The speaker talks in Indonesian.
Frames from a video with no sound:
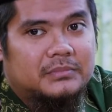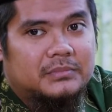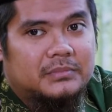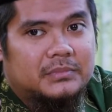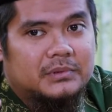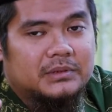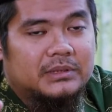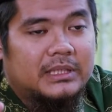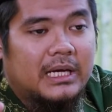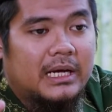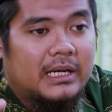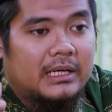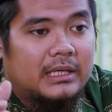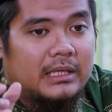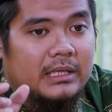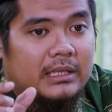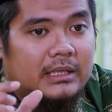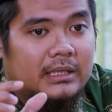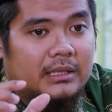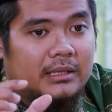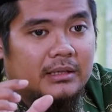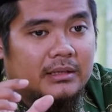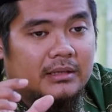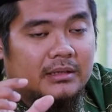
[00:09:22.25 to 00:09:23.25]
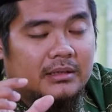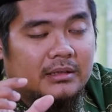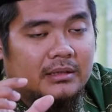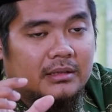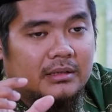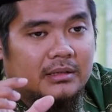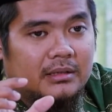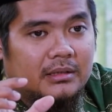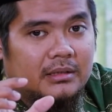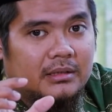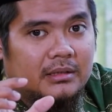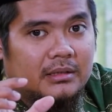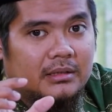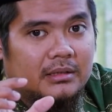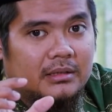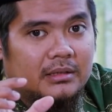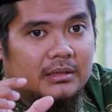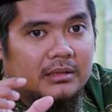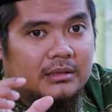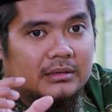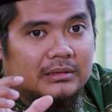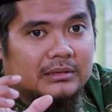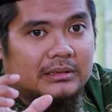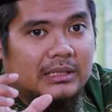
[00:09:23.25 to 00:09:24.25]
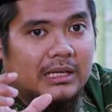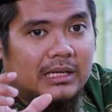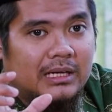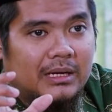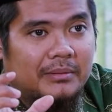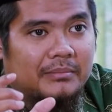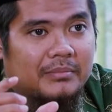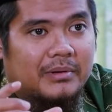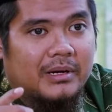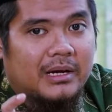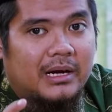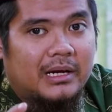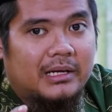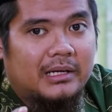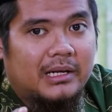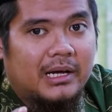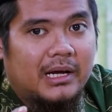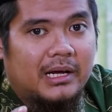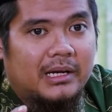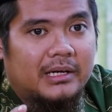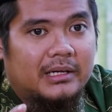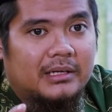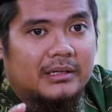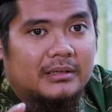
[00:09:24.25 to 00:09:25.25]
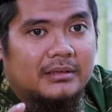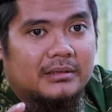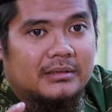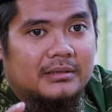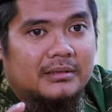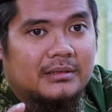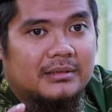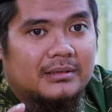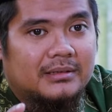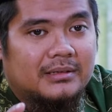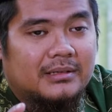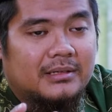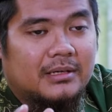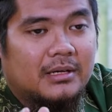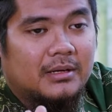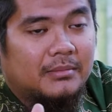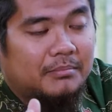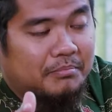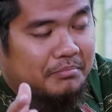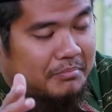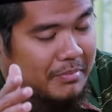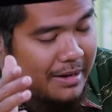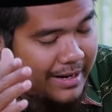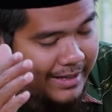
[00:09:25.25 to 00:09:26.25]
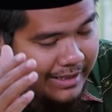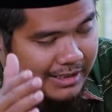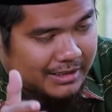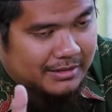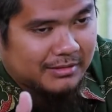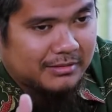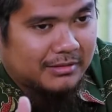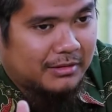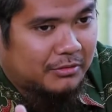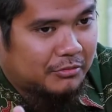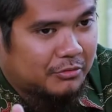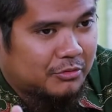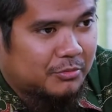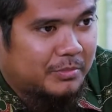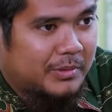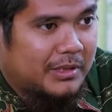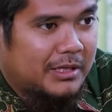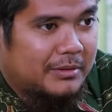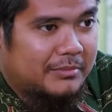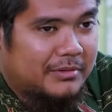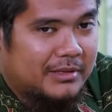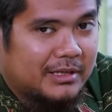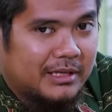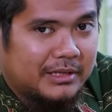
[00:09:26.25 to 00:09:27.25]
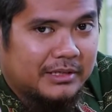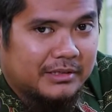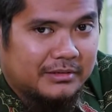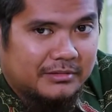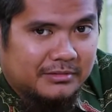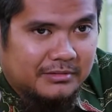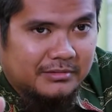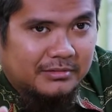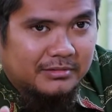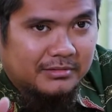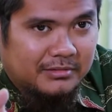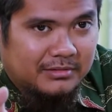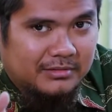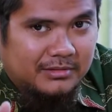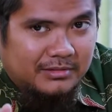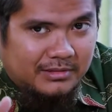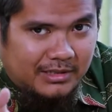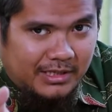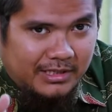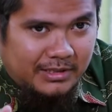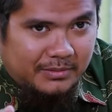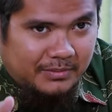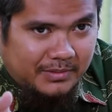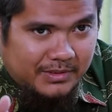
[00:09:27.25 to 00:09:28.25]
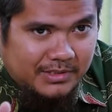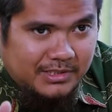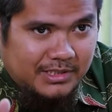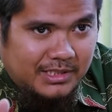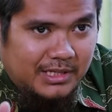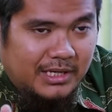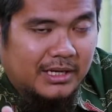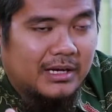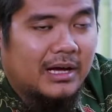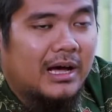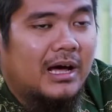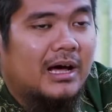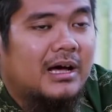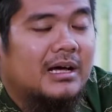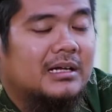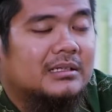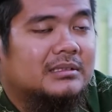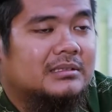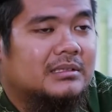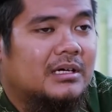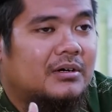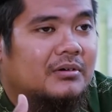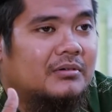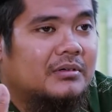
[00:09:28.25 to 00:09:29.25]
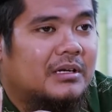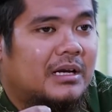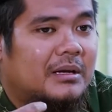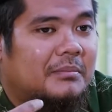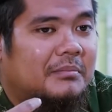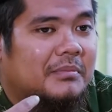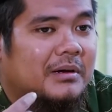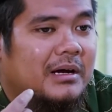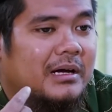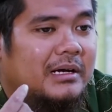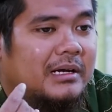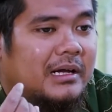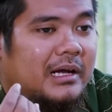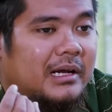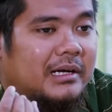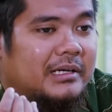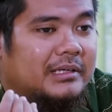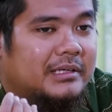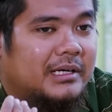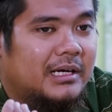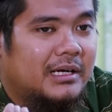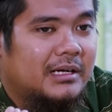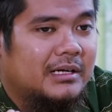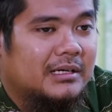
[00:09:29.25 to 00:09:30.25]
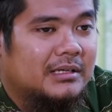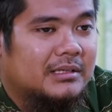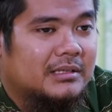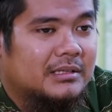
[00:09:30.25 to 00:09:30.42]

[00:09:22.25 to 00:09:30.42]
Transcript: dan dalam keadaan baik naudzubillah min dzalik lagi berzina atau dalam keadaan yang